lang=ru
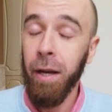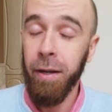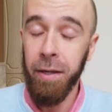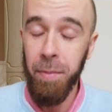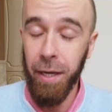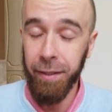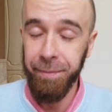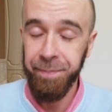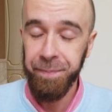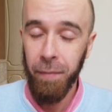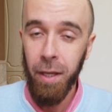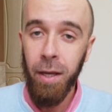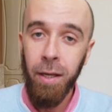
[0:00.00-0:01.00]
Ребята,
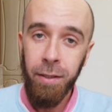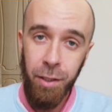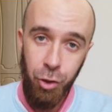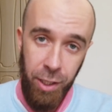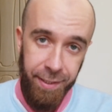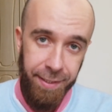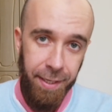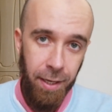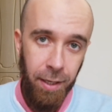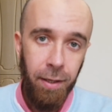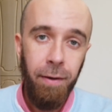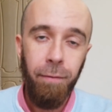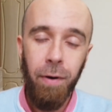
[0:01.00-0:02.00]
сейчас
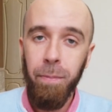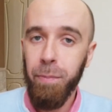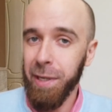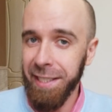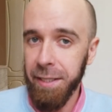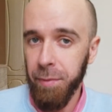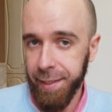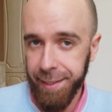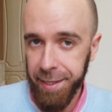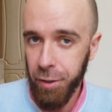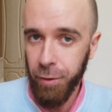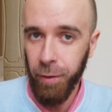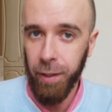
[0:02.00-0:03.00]
я вам
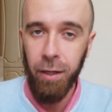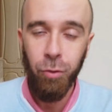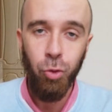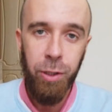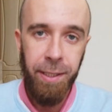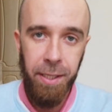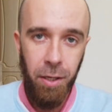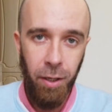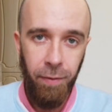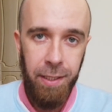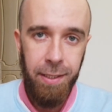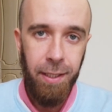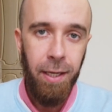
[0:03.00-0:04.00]
продемонстрировал, как нужно
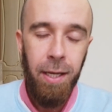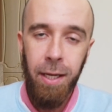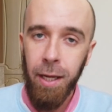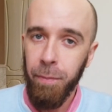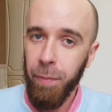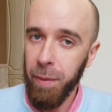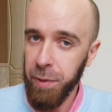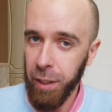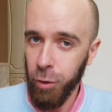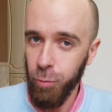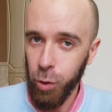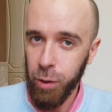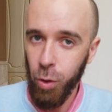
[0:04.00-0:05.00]
тренироваться по
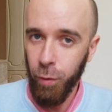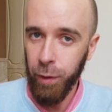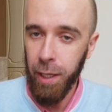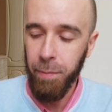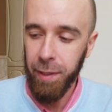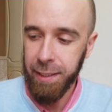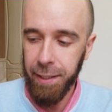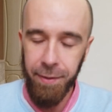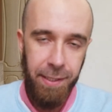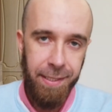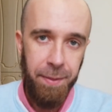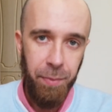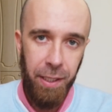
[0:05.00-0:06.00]
первому слову, да, по
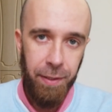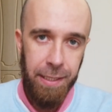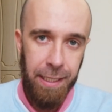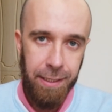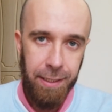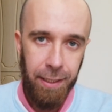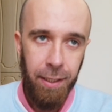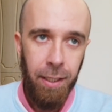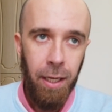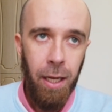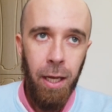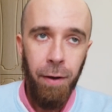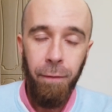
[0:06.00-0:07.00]
словесной импровизации.
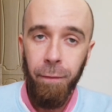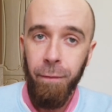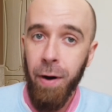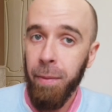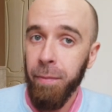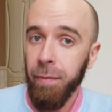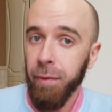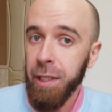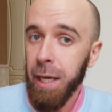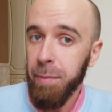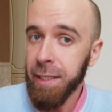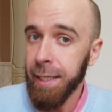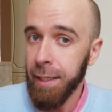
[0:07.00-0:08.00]
Вам
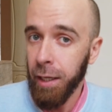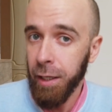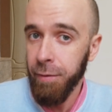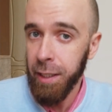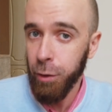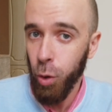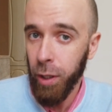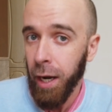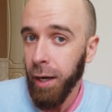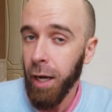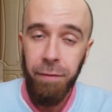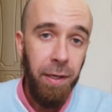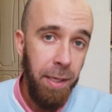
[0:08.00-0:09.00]
не обязательно говорить только
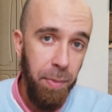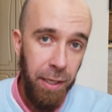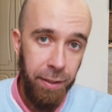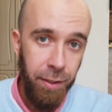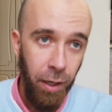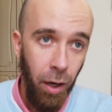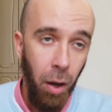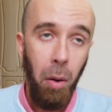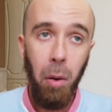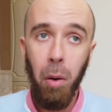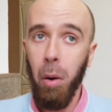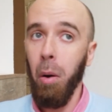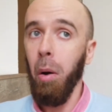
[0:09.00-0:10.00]
как Википедия,
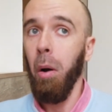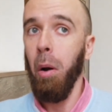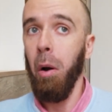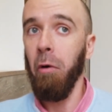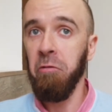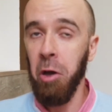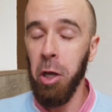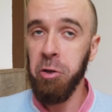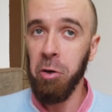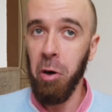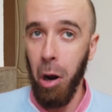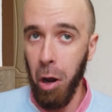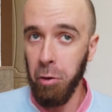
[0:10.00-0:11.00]

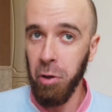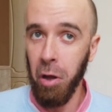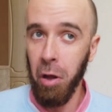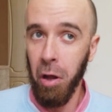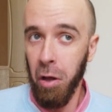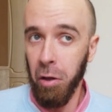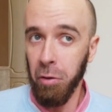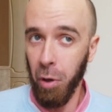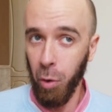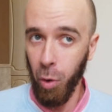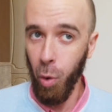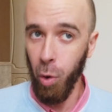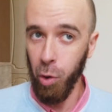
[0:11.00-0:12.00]
Ветер – это
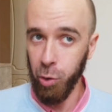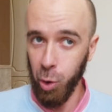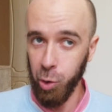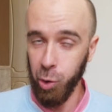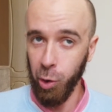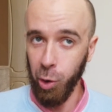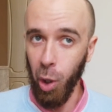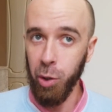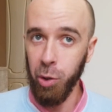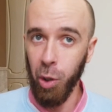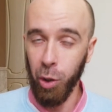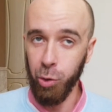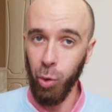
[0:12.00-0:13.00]
такое
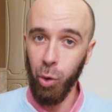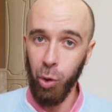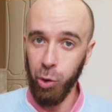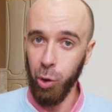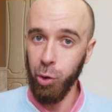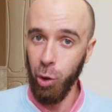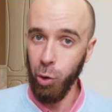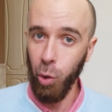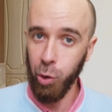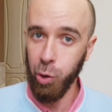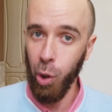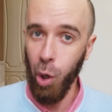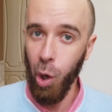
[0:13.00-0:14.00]
состояние, которое
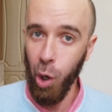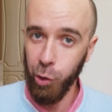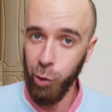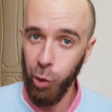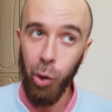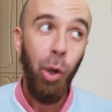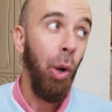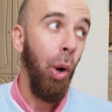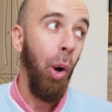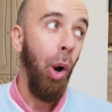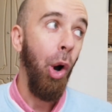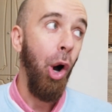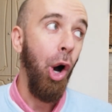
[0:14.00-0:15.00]
создается от,
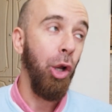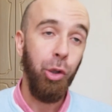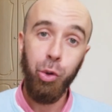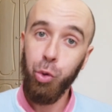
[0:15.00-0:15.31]
от